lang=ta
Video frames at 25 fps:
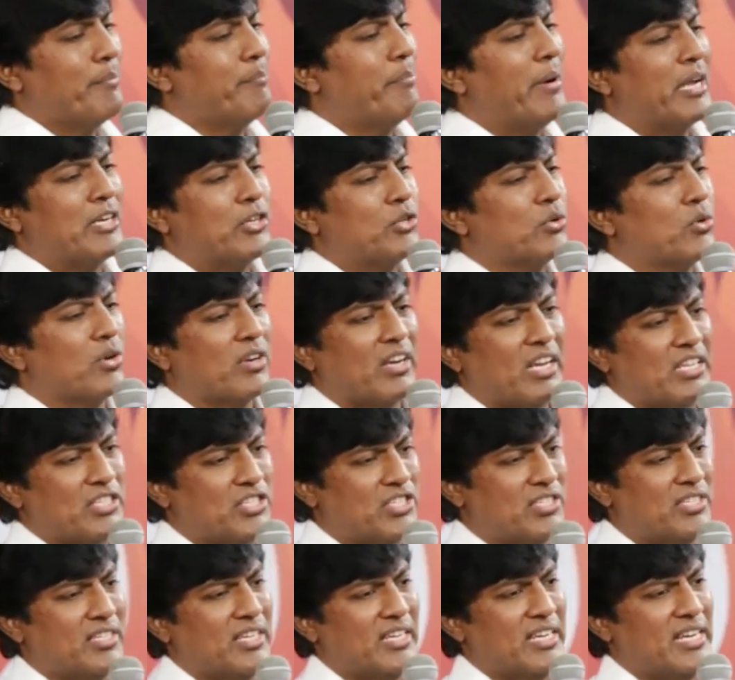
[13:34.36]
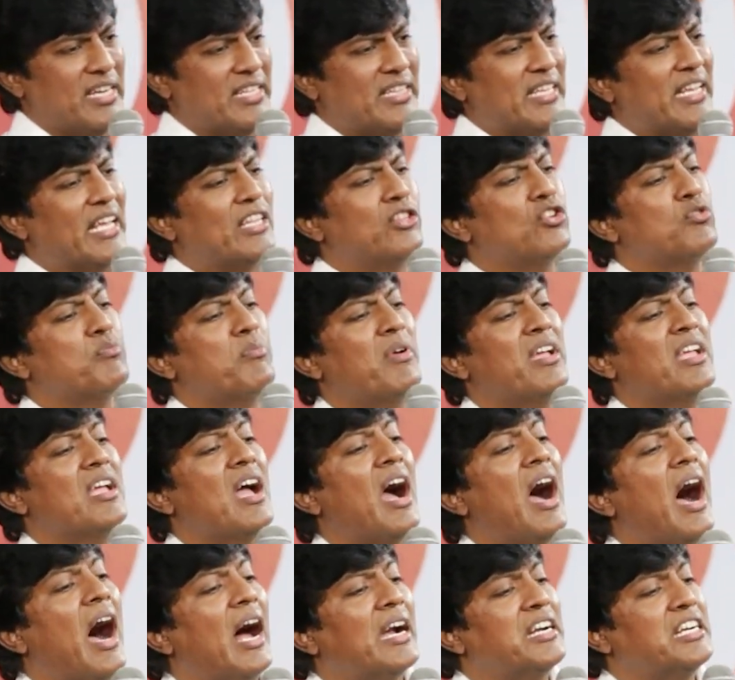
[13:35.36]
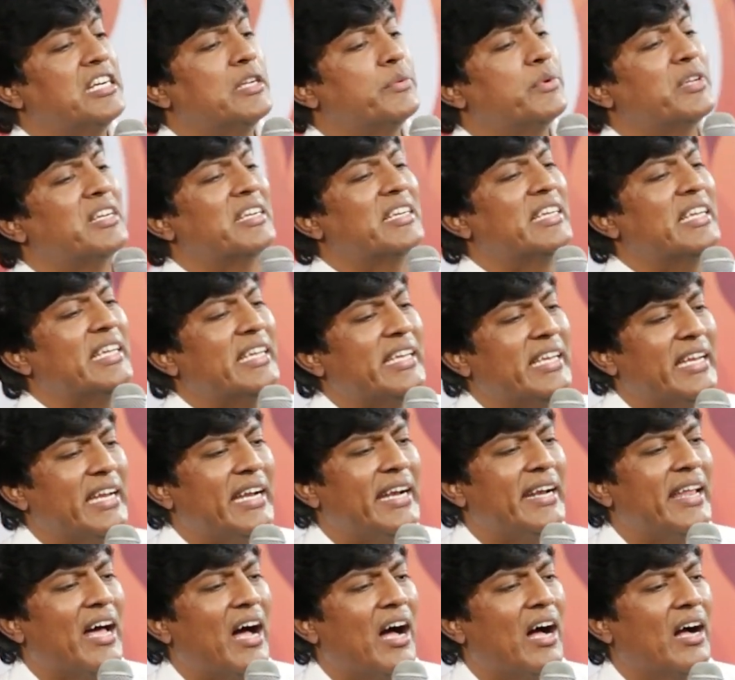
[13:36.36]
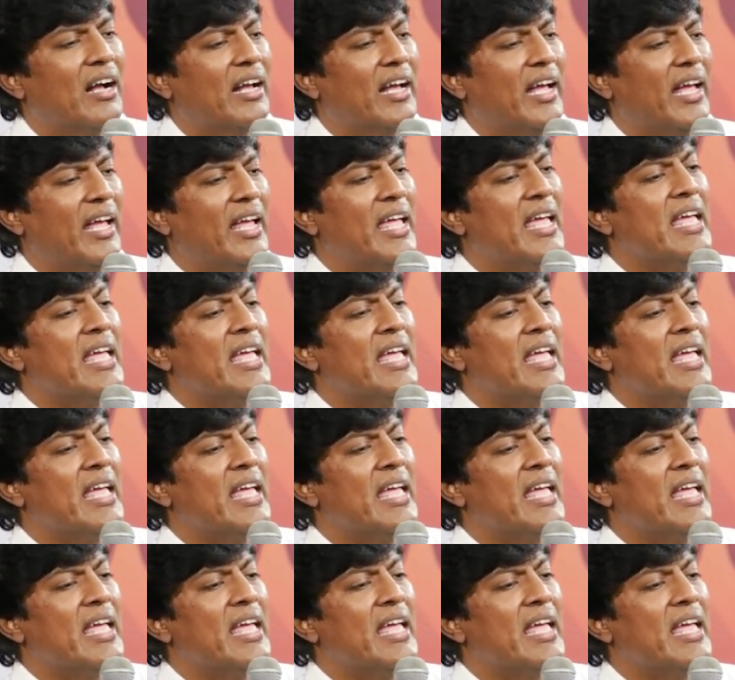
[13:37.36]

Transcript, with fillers: கம்பேர்ட் டு கிரைஸ்ட் இது எதுவுமே ஆண்டவருக்கு ஈடாக